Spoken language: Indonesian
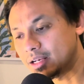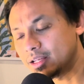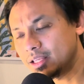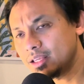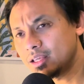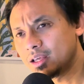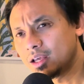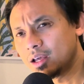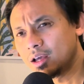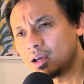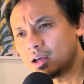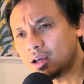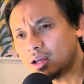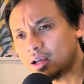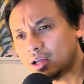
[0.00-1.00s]
Jadi
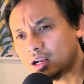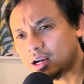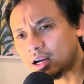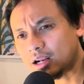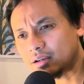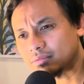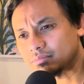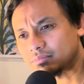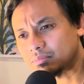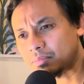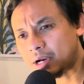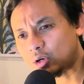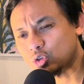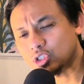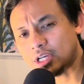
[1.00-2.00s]
eh,
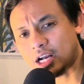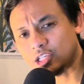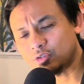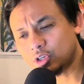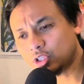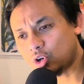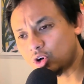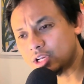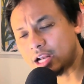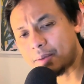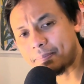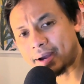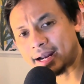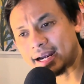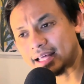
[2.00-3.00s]
Marcus Rashford kalau di
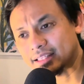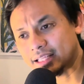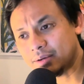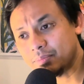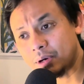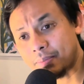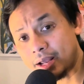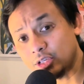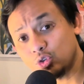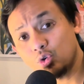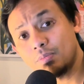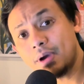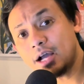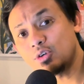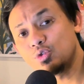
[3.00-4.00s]
lapangan latihan bermain
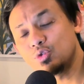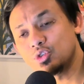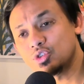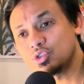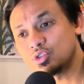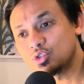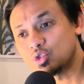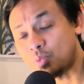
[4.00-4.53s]
cukup bagus,